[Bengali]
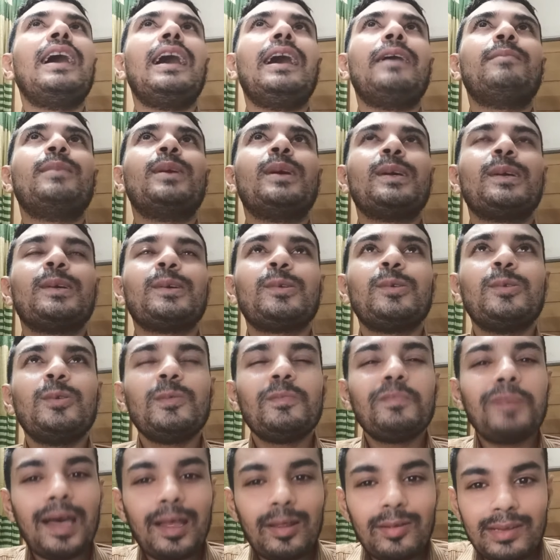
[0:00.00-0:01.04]
আমার খুব
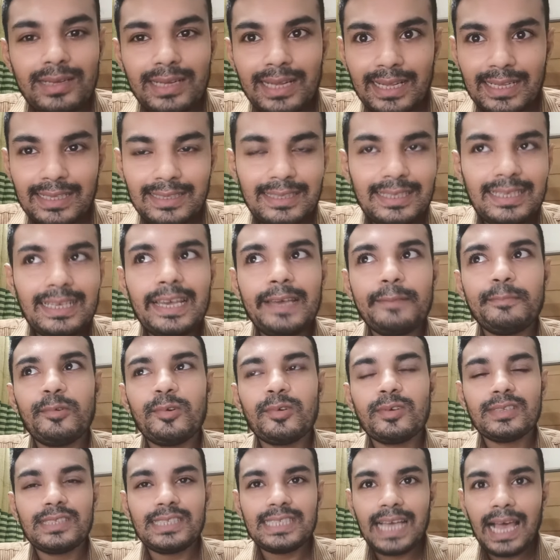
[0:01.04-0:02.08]
ভালো লাগছে এবং
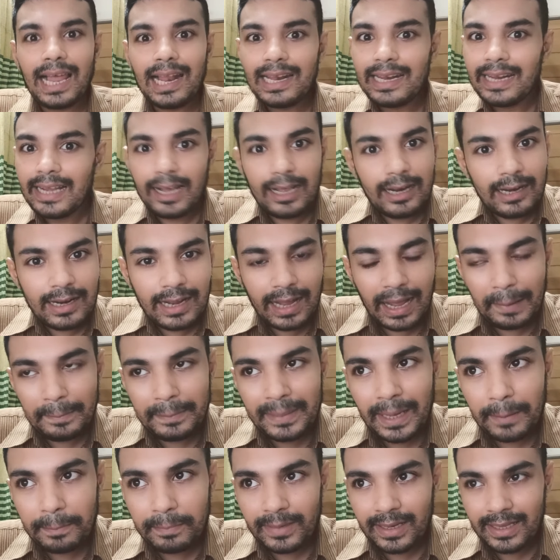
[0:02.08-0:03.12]
চাল ডাল আমি
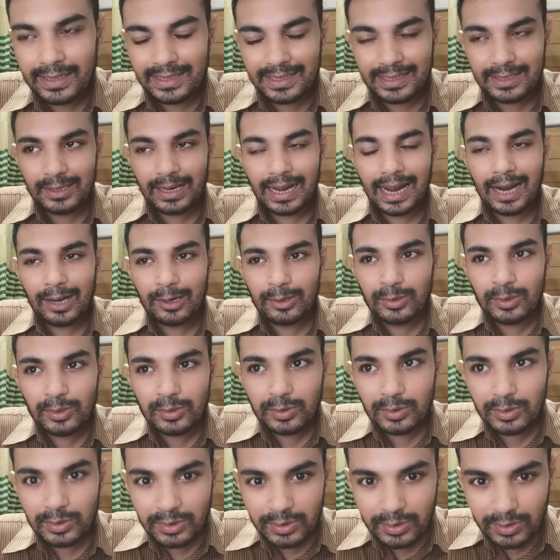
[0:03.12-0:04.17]
আপনাদের আরও
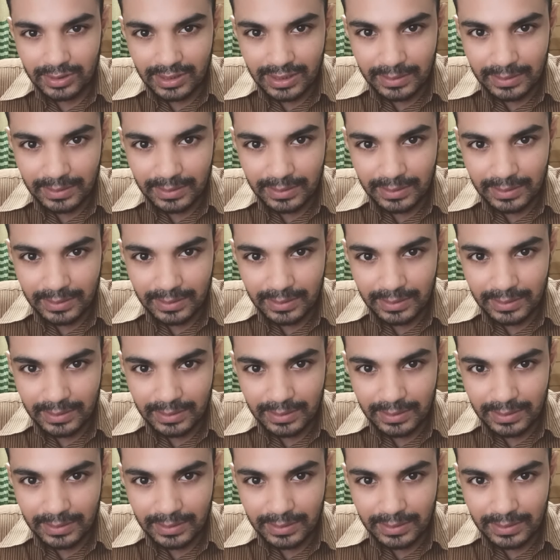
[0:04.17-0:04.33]
উন্নতি